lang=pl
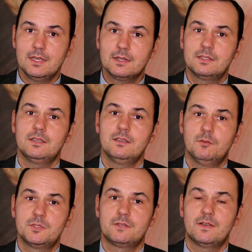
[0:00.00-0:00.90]
jak i
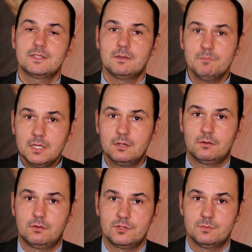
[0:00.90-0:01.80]
obserwacja
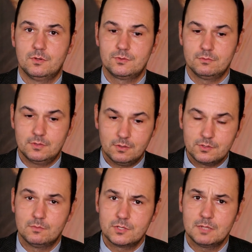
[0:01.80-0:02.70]
mikrokosmosu, tego
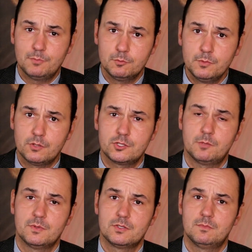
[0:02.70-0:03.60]
co można pod
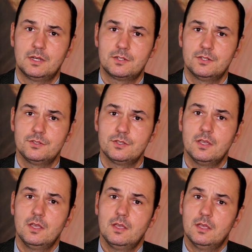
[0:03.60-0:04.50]
mikroskopem zobaczyć,
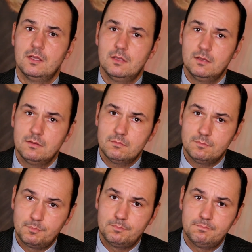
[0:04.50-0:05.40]
e,
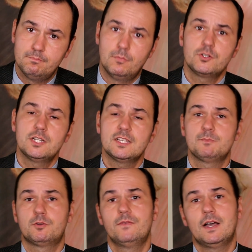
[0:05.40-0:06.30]
może
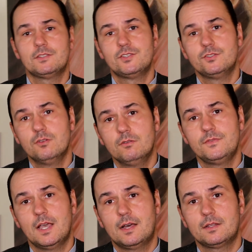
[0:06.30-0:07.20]
nas prowadzić do
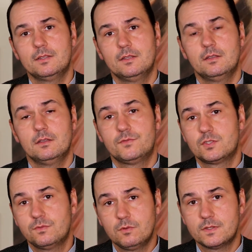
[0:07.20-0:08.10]
wiary w
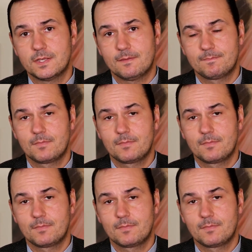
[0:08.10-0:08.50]
Stwórcę.